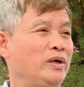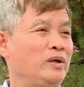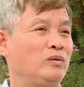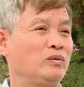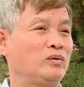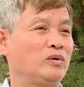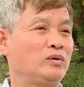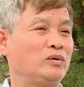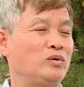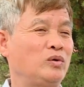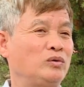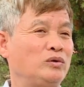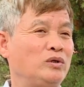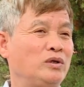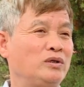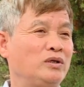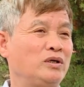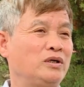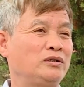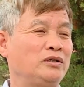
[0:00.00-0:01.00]
Chúng tôi tổ
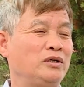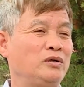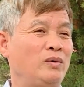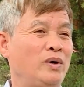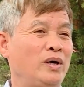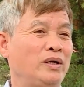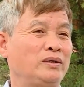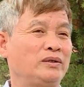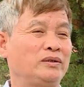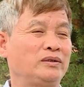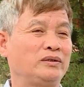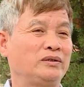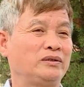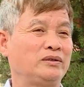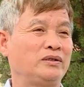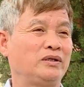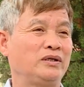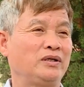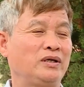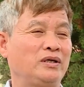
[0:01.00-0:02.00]
chức sinh hoạt,
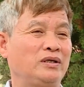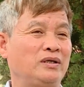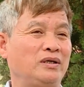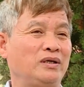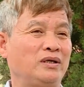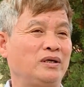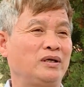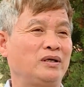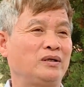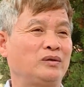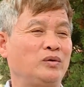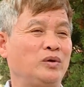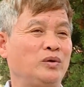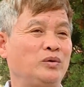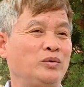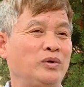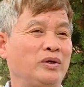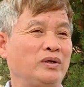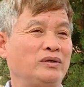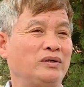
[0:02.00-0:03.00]
trước hết là
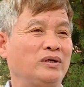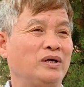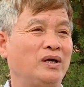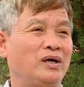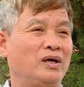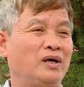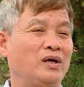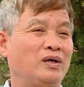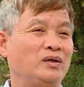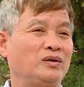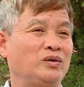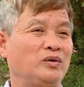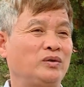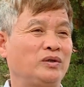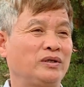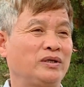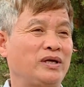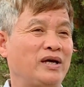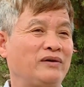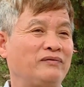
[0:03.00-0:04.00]
tuyên truyền cho
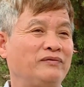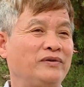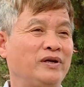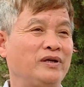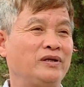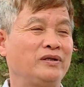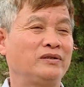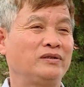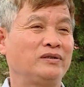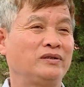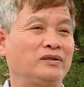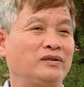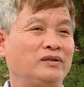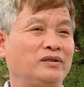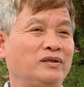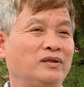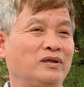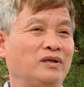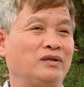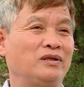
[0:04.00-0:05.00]
những đảng viên
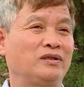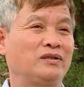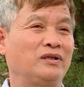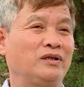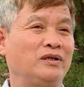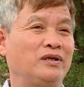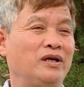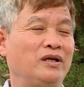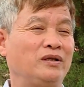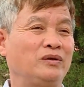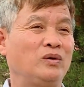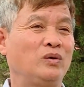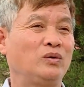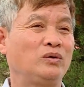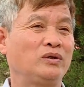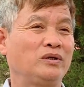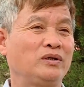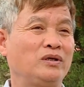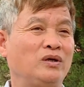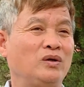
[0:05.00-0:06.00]
ờ, thực hiện tốt
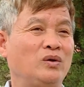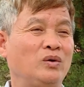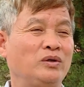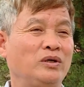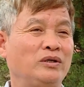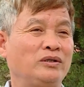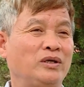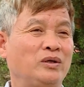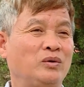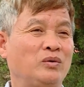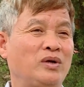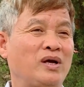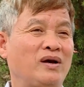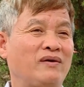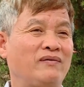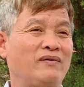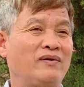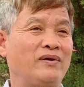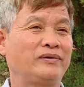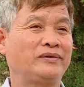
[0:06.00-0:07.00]
cái đường lối chính sách của
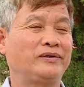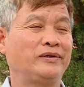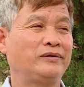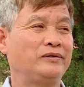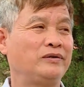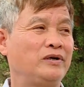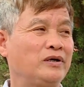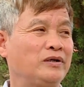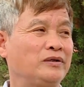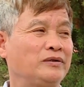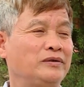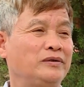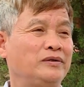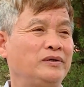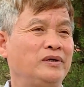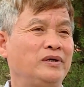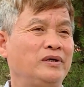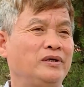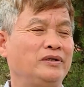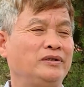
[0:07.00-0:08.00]
Đảng và luật nhà nước
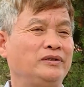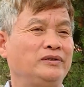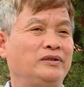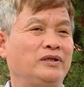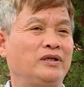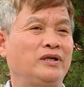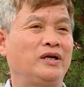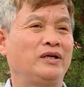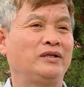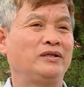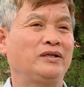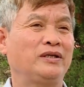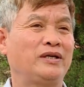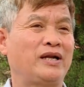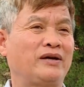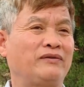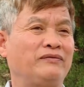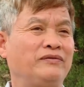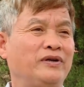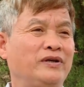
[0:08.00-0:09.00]
nhất là những
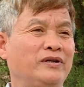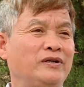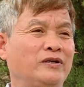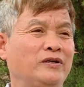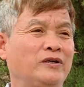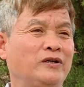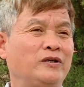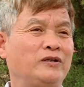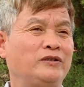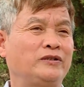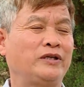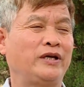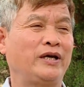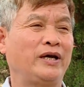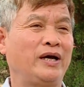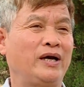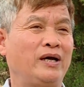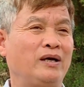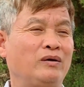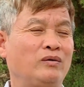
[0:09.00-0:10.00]
đảng viên ờ,
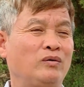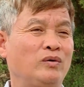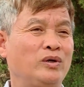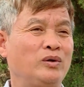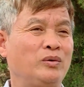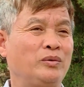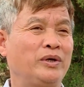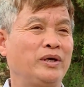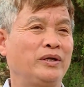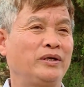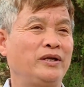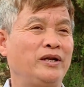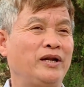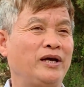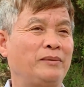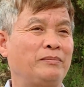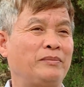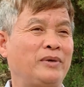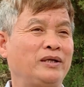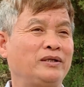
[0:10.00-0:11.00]
trẻ có điều kiện đi
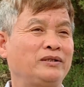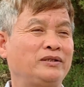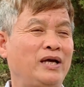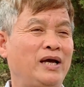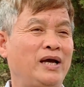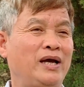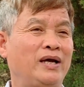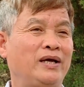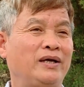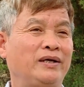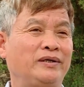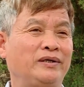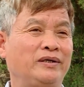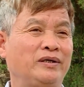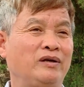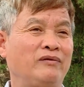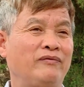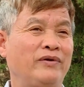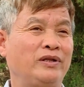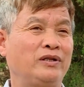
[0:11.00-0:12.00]
làm ăn xa
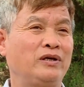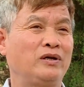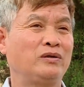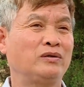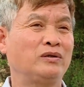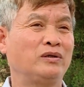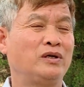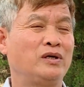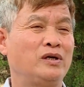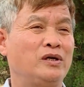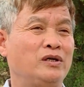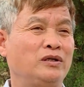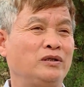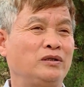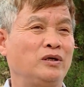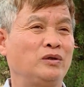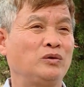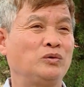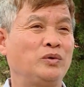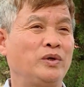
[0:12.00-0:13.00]
thì phải thường
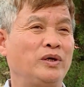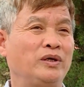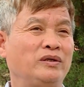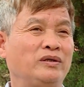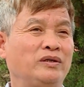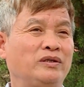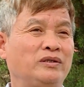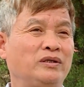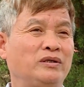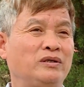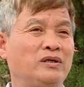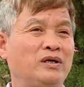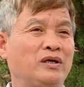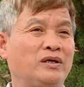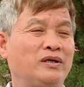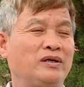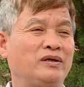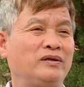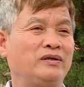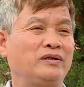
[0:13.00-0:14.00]
thường xuyên giữ
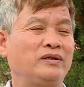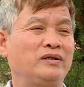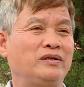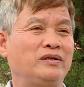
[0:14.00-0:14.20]
được cái